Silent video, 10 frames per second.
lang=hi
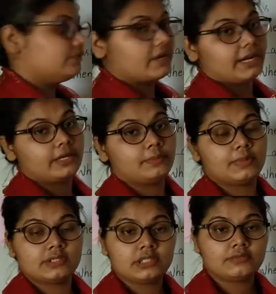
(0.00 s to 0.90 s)
फ्राइडे
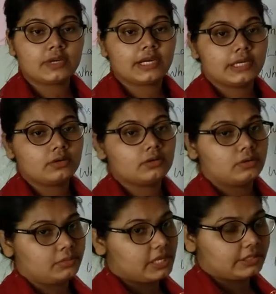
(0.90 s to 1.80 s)
पिछले फ्राइडे को
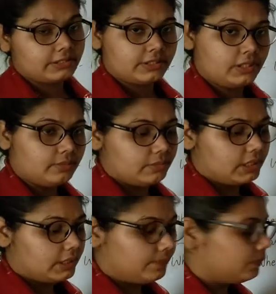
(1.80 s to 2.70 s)
हम राजेश से
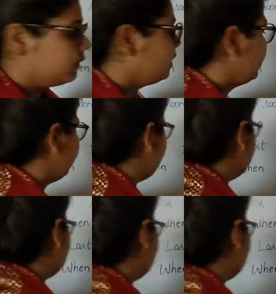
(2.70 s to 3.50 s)
मिले नेक्स्ट